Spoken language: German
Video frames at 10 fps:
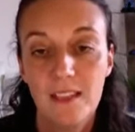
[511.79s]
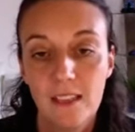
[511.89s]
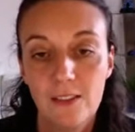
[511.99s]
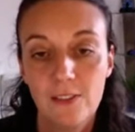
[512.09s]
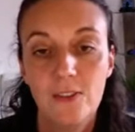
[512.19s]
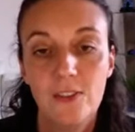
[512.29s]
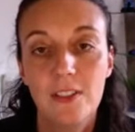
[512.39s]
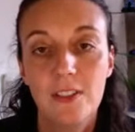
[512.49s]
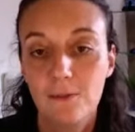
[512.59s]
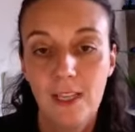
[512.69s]
dadurch sind
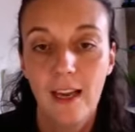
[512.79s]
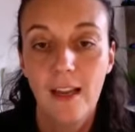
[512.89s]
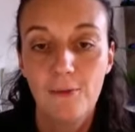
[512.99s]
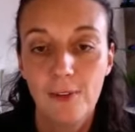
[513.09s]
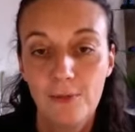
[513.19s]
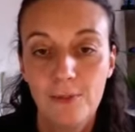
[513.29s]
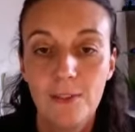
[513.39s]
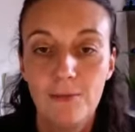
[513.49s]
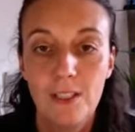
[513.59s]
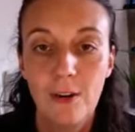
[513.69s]
wir einfach
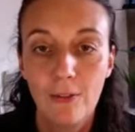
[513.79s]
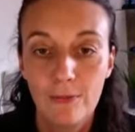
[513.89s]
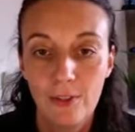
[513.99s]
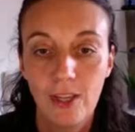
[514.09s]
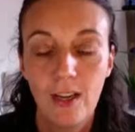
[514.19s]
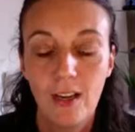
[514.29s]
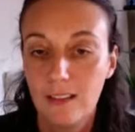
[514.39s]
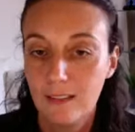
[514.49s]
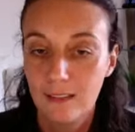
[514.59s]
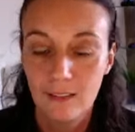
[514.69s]
viel, viel offener
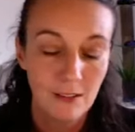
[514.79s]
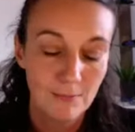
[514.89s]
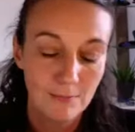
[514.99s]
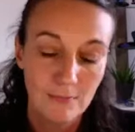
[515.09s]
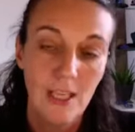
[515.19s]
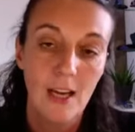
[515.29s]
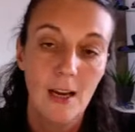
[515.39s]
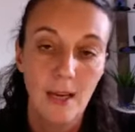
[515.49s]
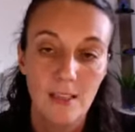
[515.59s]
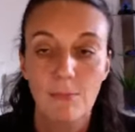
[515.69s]
als ähm, ja,
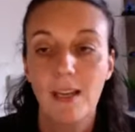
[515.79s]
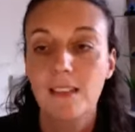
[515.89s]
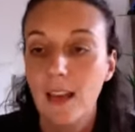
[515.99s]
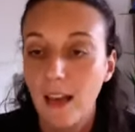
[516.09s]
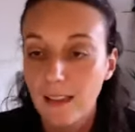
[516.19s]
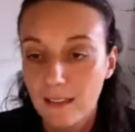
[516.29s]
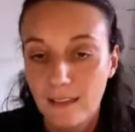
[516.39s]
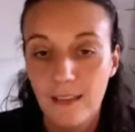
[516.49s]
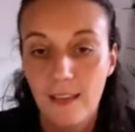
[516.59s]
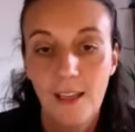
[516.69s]
man, manche
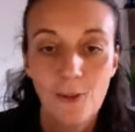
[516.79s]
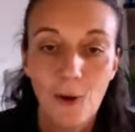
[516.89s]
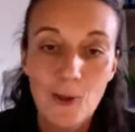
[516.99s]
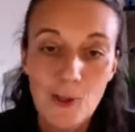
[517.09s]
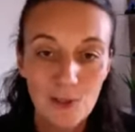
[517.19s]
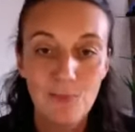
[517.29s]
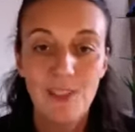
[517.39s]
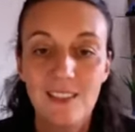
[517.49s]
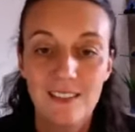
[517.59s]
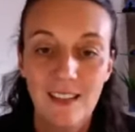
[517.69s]
anderen deutschen
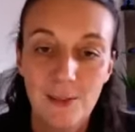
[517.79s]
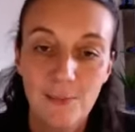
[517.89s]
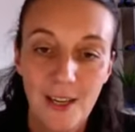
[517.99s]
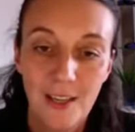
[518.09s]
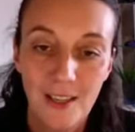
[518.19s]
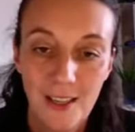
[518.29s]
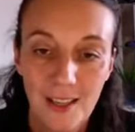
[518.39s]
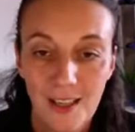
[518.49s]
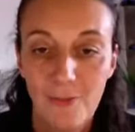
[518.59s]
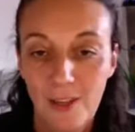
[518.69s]
Gebiete, sag ich mal.
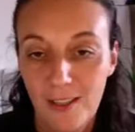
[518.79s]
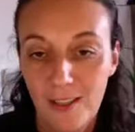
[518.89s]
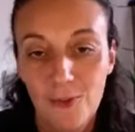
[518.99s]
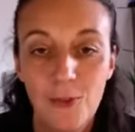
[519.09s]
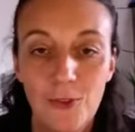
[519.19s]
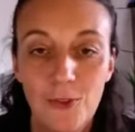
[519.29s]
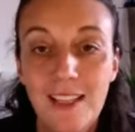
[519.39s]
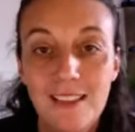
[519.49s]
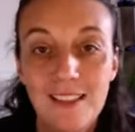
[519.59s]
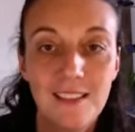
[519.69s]
Aber so, so,
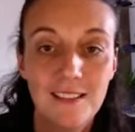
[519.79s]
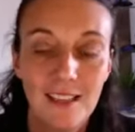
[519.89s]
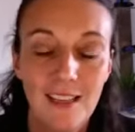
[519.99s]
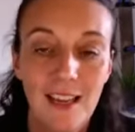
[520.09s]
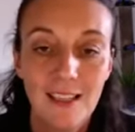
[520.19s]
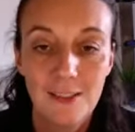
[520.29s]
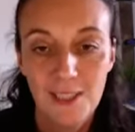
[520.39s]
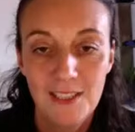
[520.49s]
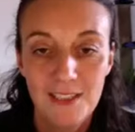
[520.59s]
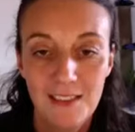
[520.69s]
hat jeder seine eigene
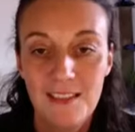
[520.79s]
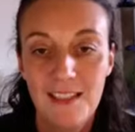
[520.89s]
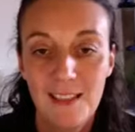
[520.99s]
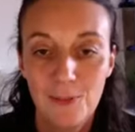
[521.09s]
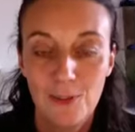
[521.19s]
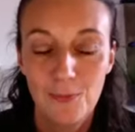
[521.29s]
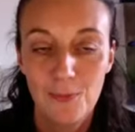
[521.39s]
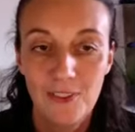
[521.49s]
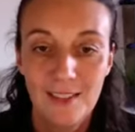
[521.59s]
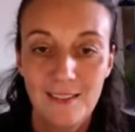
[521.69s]
Mentalität und ich
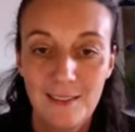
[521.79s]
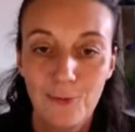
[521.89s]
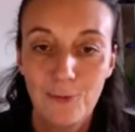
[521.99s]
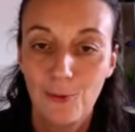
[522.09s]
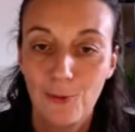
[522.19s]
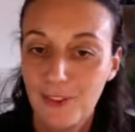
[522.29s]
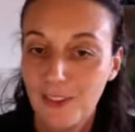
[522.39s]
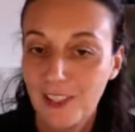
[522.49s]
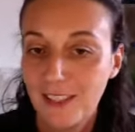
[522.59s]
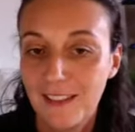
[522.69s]
bin sehr, sehr froh, dass ich
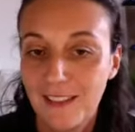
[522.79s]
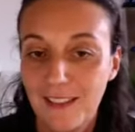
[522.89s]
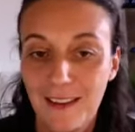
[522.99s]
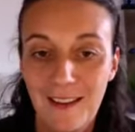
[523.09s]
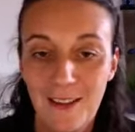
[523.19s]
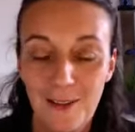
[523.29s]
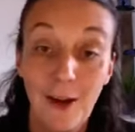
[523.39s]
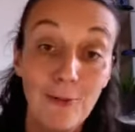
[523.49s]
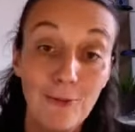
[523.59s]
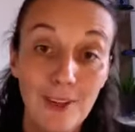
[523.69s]
hier äh,
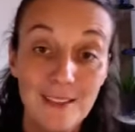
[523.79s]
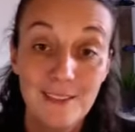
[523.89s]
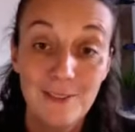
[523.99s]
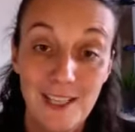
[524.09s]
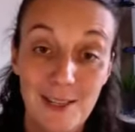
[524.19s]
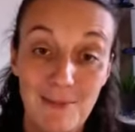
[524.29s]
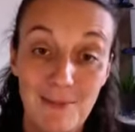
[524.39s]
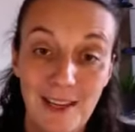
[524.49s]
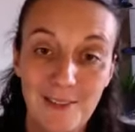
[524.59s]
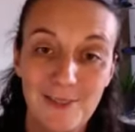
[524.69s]
aufwachsen und leben
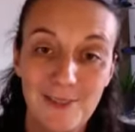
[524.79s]
darf.